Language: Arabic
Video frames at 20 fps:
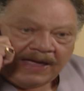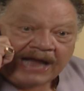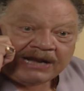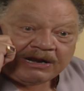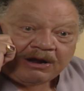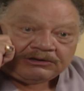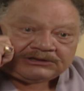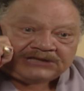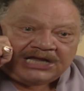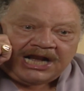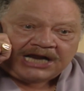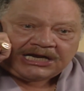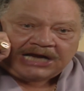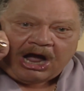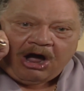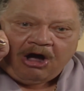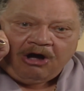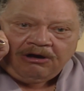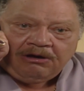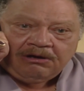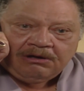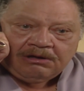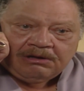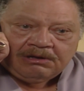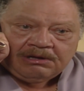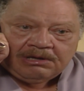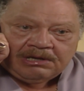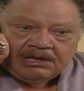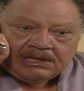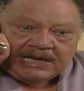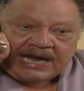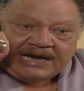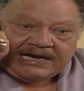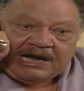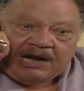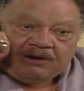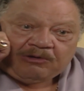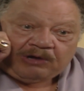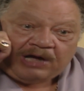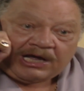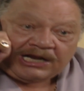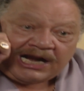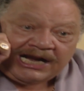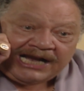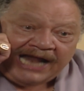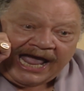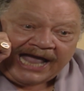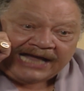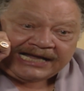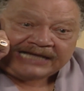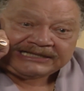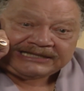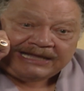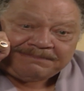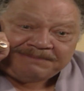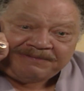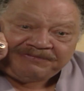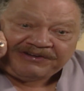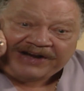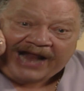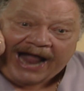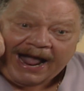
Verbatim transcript: أنا قلت لك أهو يعني لو جرالي حاجة دم في